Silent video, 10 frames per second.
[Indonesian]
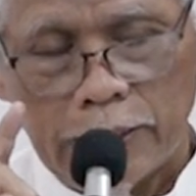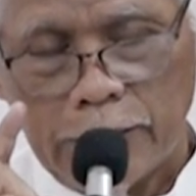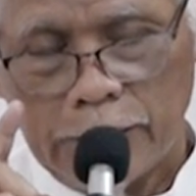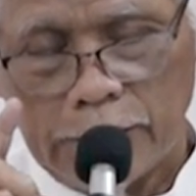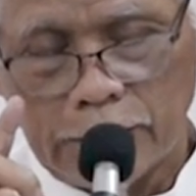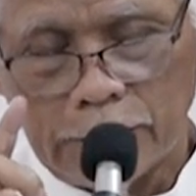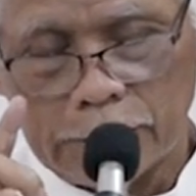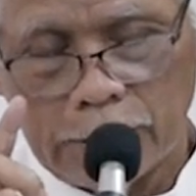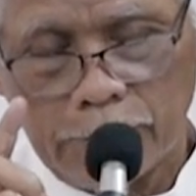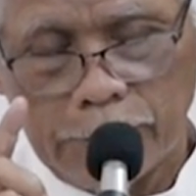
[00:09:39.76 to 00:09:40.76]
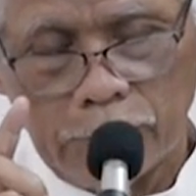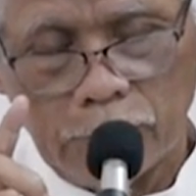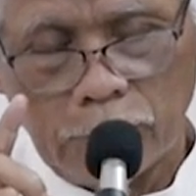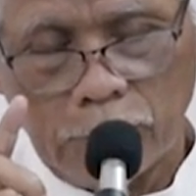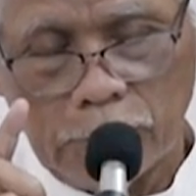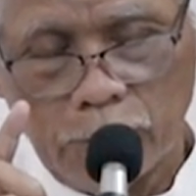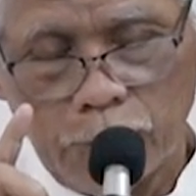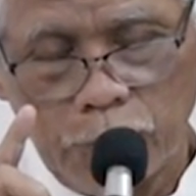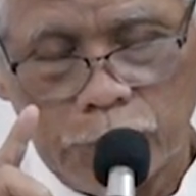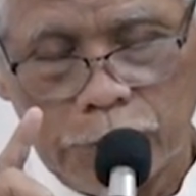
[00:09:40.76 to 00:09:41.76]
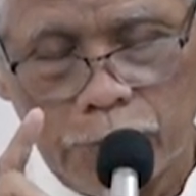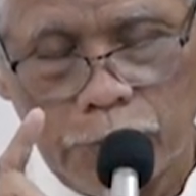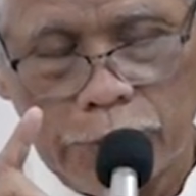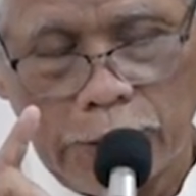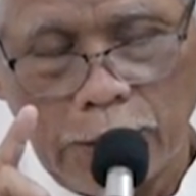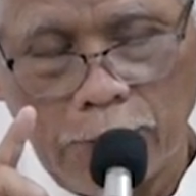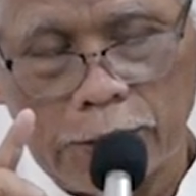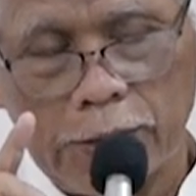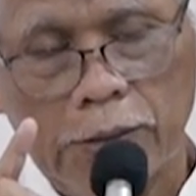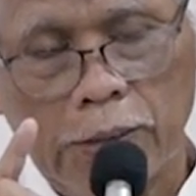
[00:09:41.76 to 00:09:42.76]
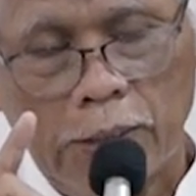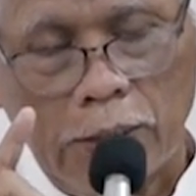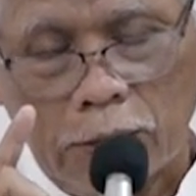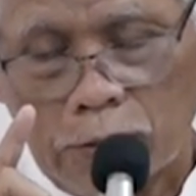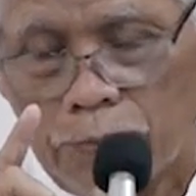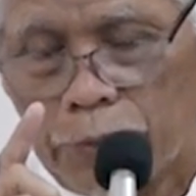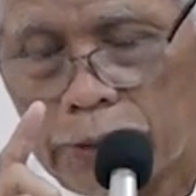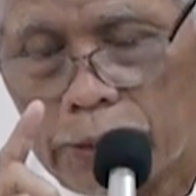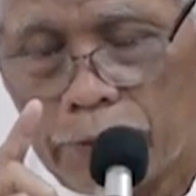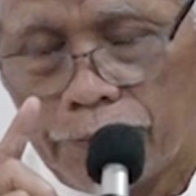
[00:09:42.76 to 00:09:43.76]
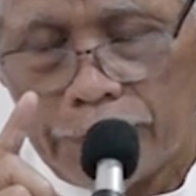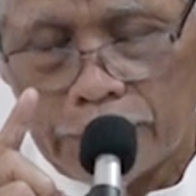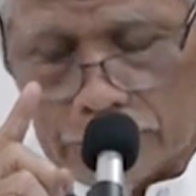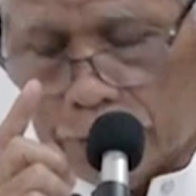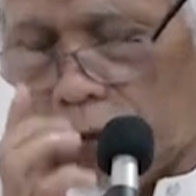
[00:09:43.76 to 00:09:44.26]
innaka sami'un qaribun mujibud da'awat rabbana fir